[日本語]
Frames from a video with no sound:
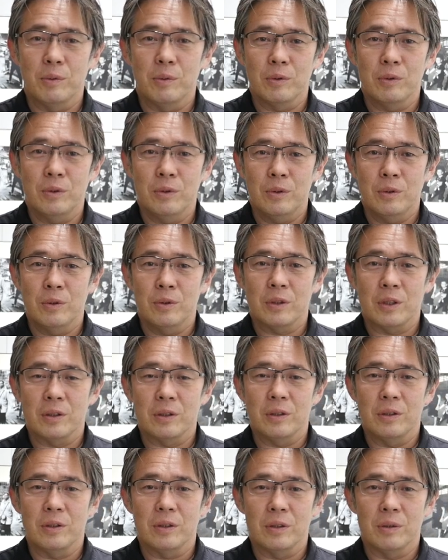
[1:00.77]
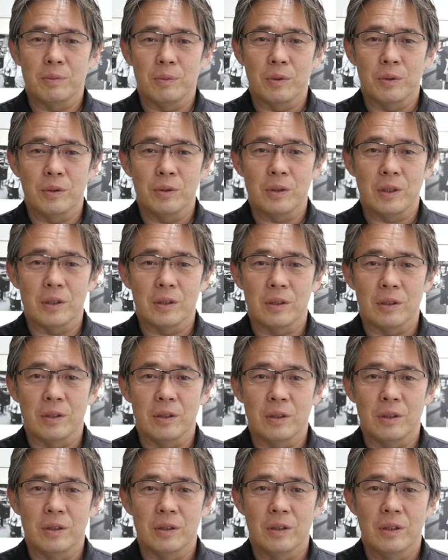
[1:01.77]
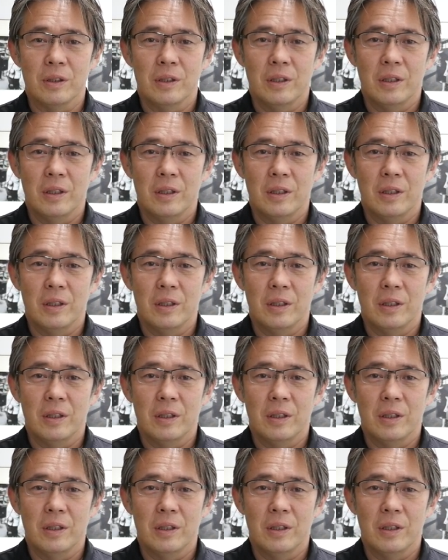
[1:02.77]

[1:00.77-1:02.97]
の写真集も4冊、